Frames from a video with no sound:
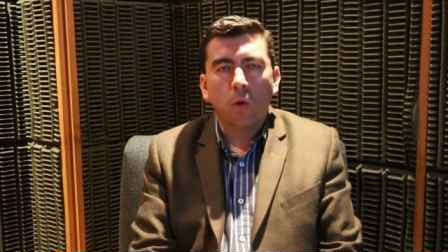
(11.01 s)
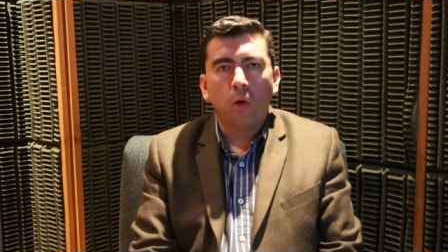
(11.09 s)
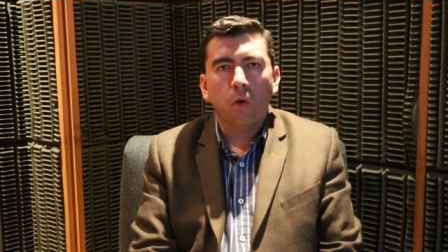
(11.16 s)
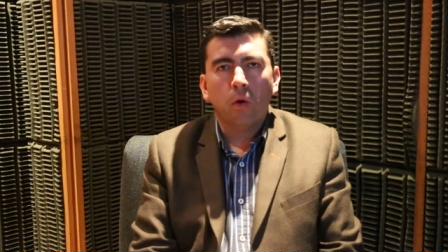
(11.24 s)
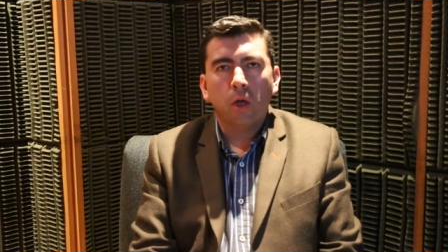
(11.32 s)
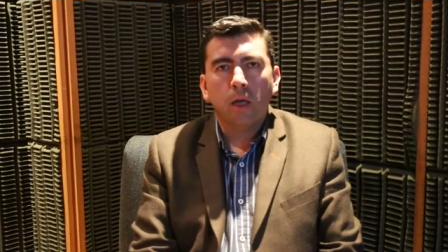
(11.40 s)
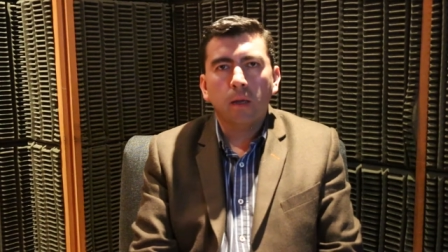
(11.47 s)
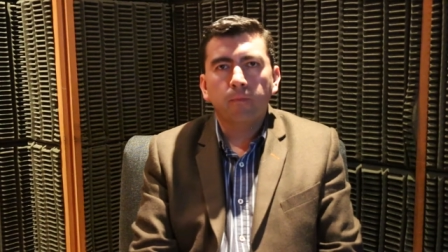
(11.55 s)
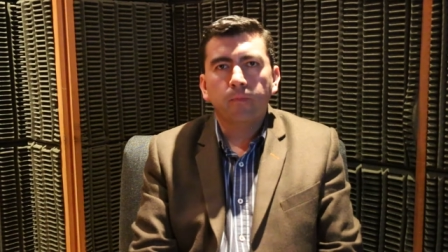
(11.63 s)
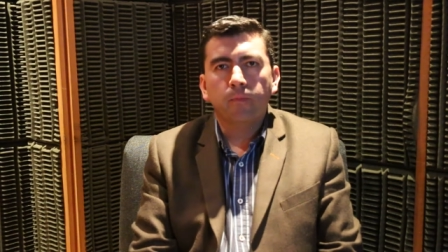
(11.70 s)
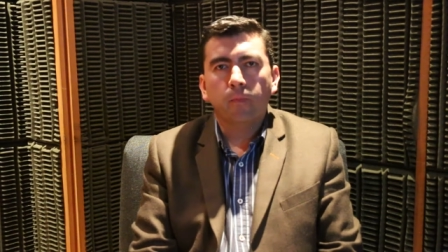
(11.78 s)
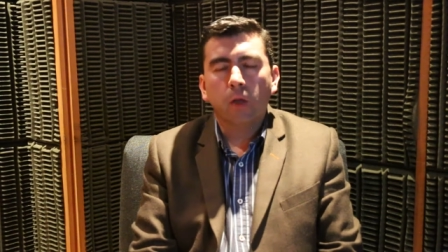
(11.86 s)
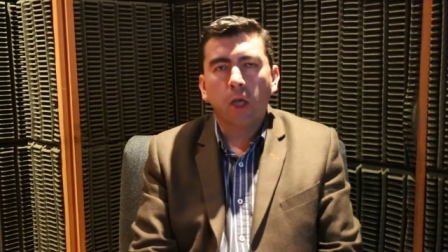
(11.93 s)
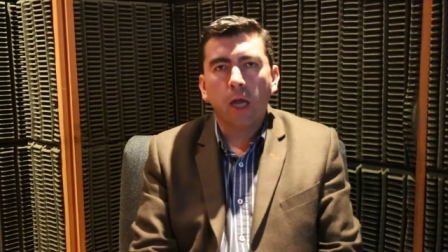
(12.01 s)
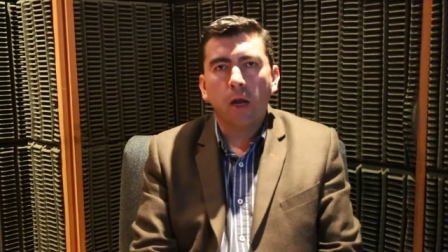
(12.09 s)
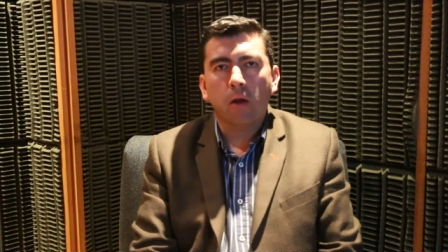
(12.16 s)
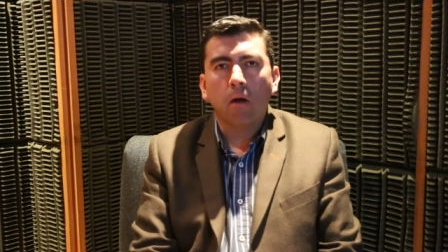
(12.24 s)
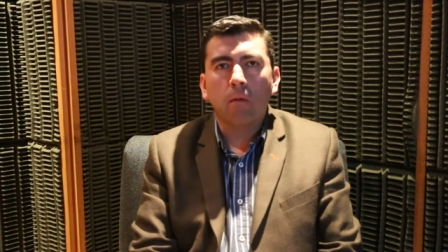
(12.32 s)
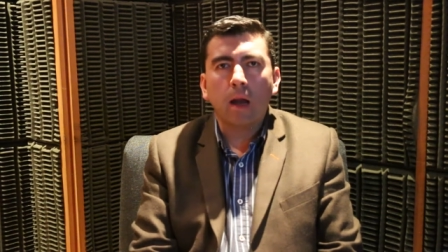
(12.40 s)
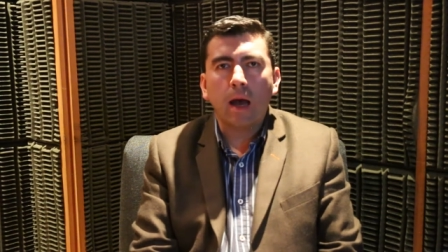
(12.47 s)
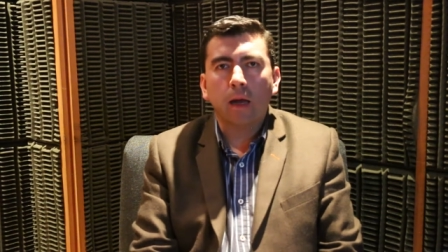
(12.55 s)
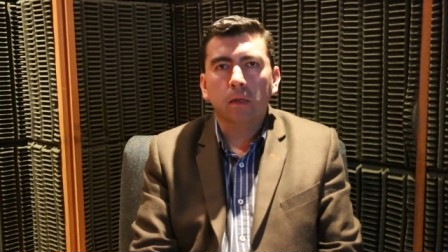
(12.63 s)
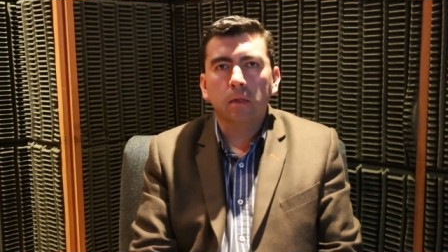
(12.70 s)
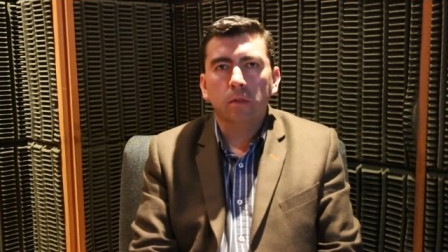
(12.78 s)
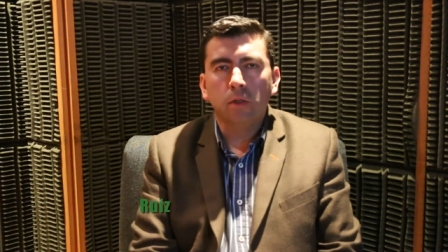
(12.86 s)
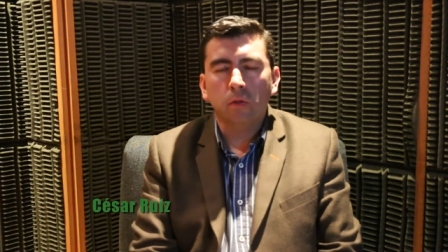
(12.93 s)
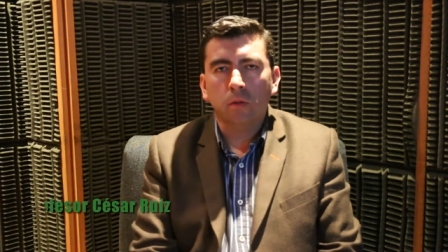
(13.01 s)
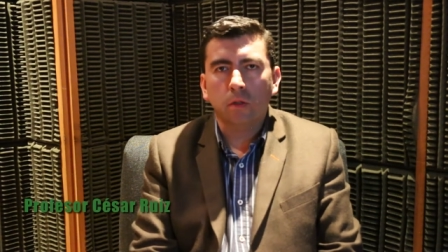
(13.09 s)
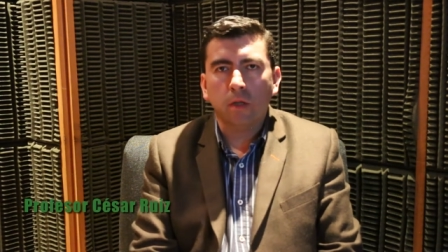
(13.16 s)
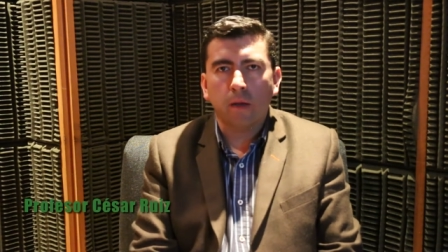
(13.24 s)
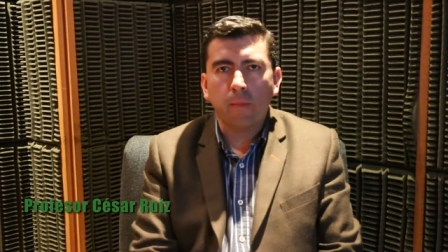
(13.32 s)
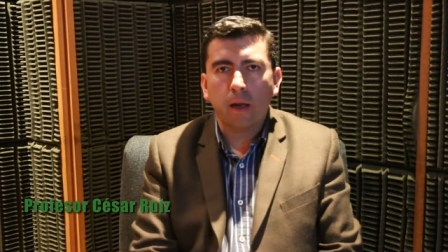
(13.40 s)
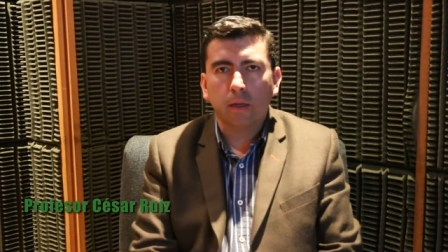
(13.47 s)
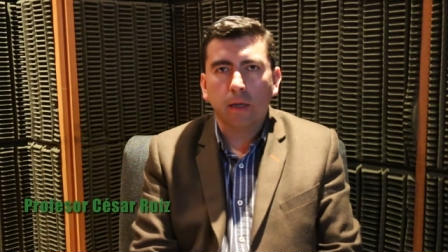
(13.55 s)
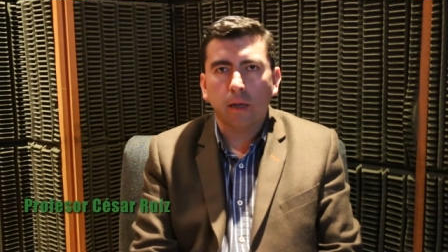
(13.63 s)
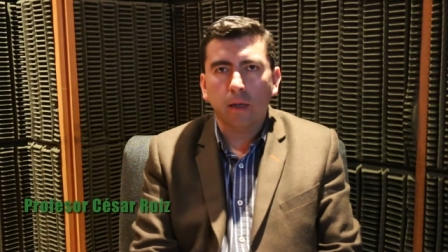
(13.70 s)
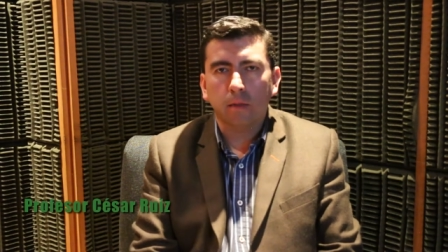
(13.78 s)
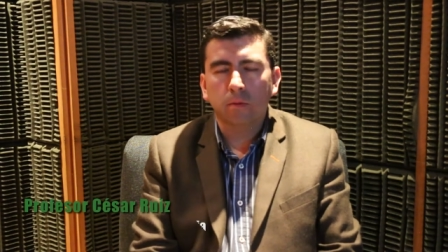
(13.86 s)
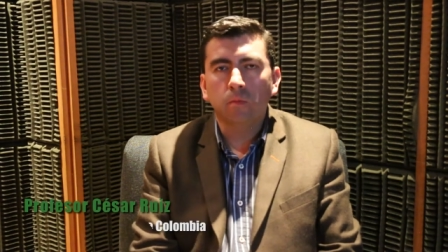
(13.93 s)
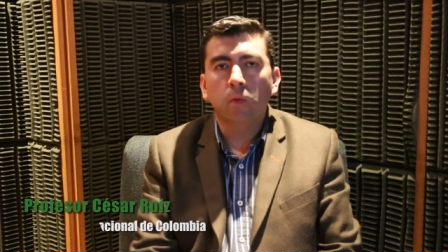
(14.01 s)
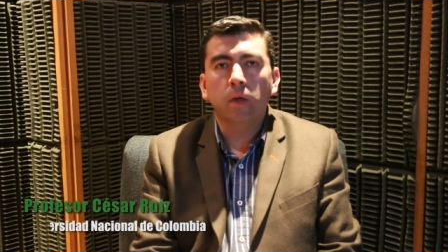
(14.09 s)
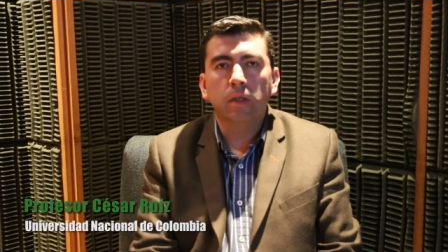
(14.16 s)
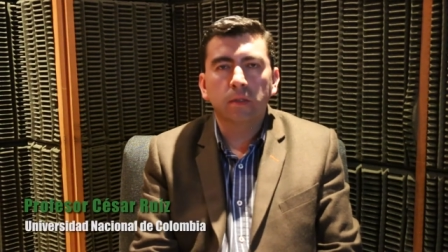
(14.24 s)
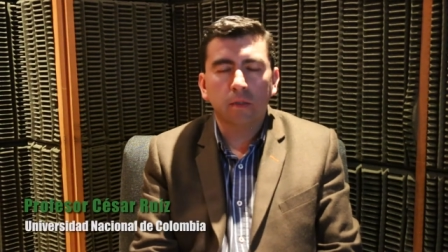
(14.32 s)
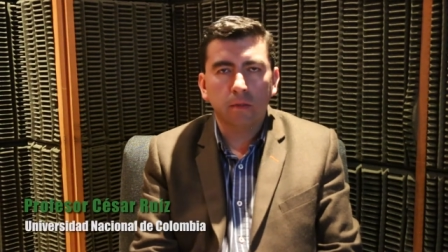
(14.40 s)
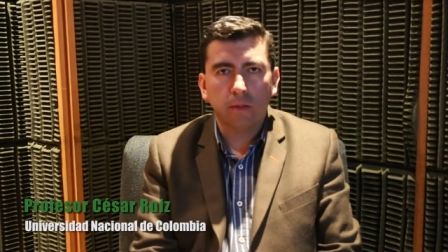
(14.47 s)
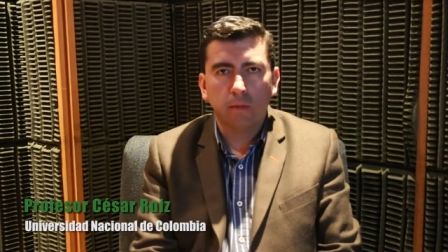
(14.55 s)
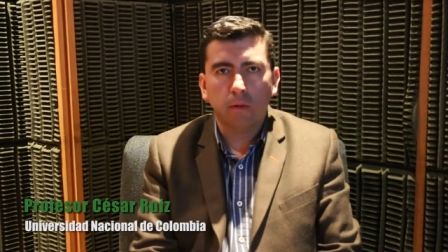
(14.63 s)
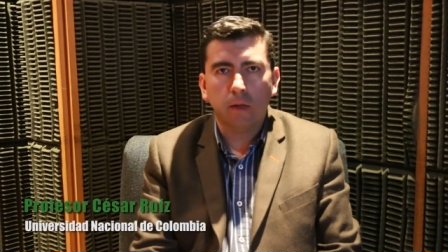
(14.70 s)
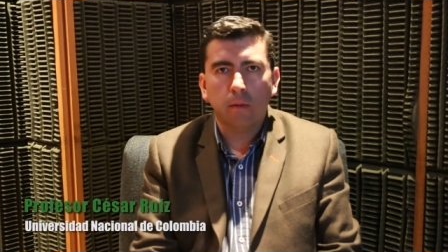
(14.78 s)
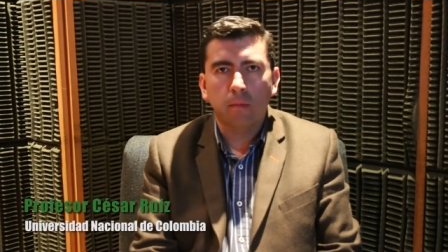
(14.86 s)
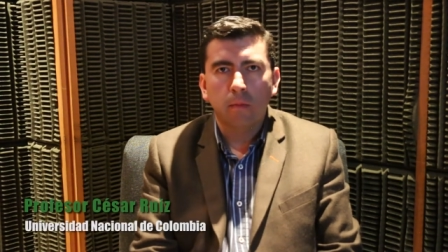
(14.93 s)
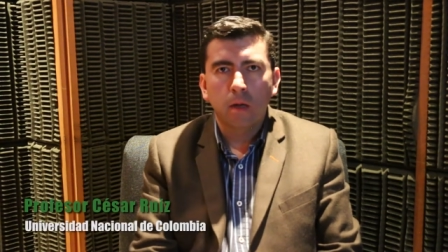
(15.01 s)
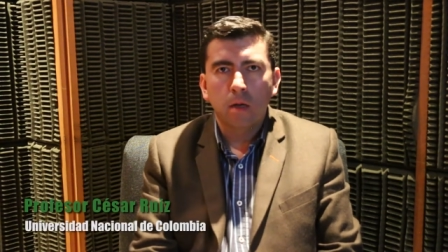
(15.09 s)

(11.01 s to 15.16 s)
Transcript: Hoy quiero hablar de un tema que es muy sensible